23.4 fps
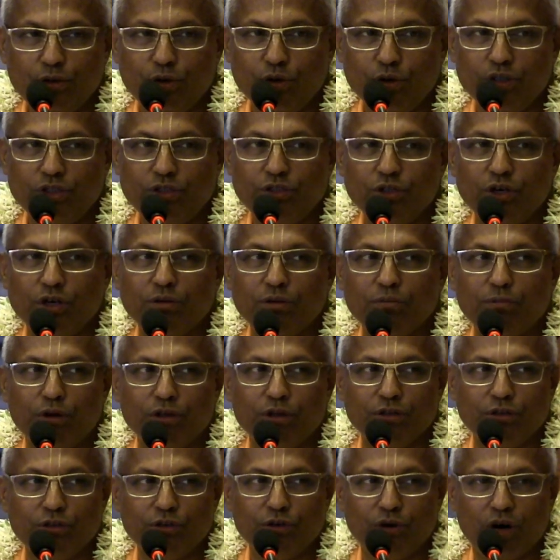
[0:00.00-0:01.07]
দুইজন
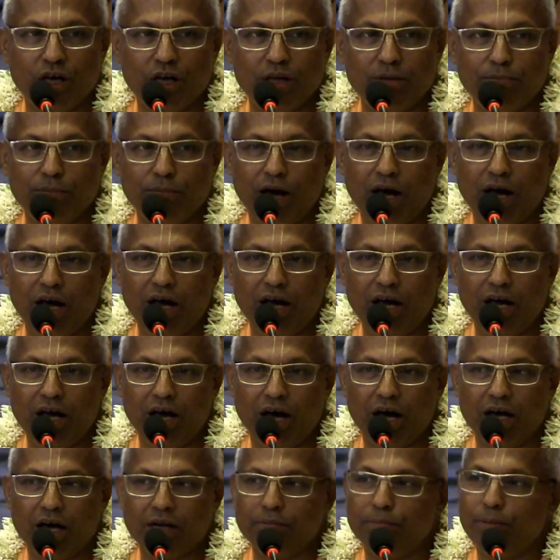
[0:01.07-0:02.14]
বন্ধু হয় মা
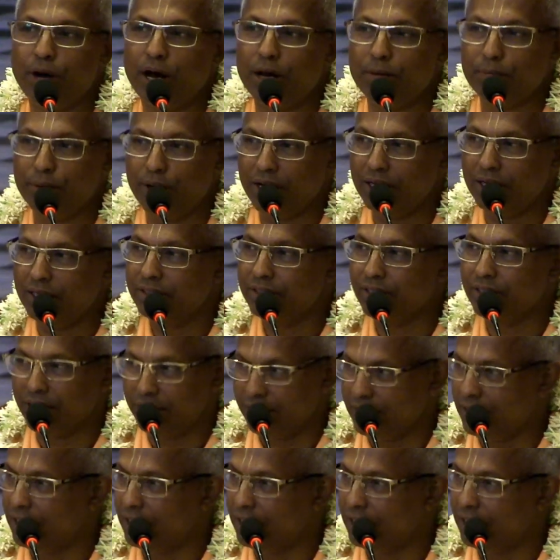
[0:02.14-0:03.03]
আর বাবা তাই